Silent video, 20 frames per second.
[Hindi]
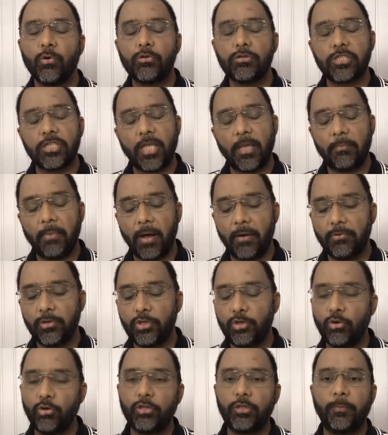उसके
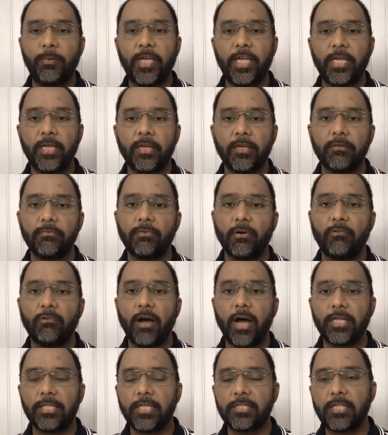बावजूद भी
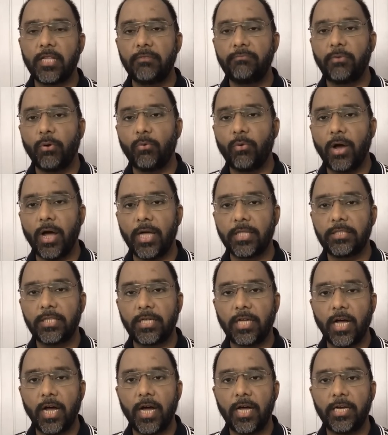फवाद हसन फवाद
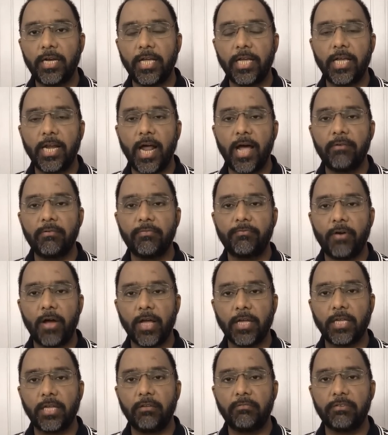का निगरान
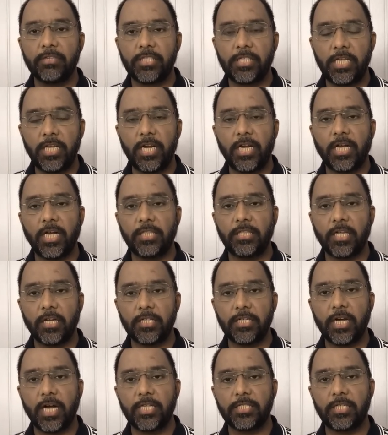विफाकी वजीर का
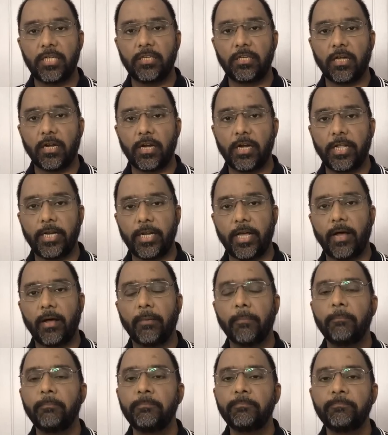दर्जा हासिल कर लेना
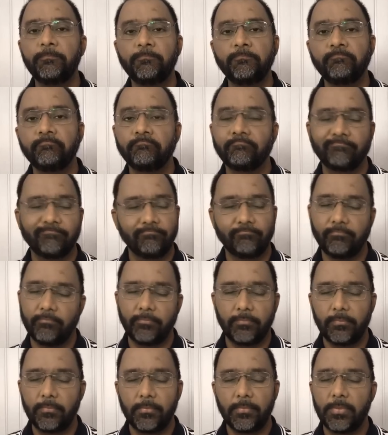
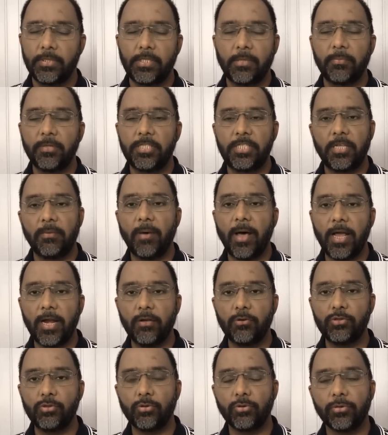समझ से बाहर
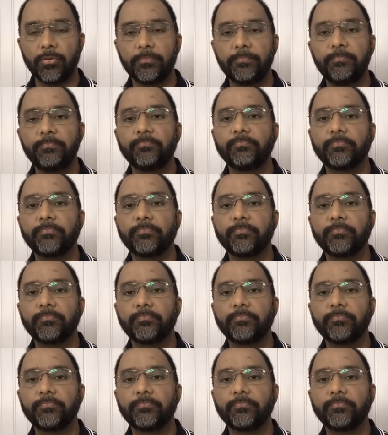है हजूर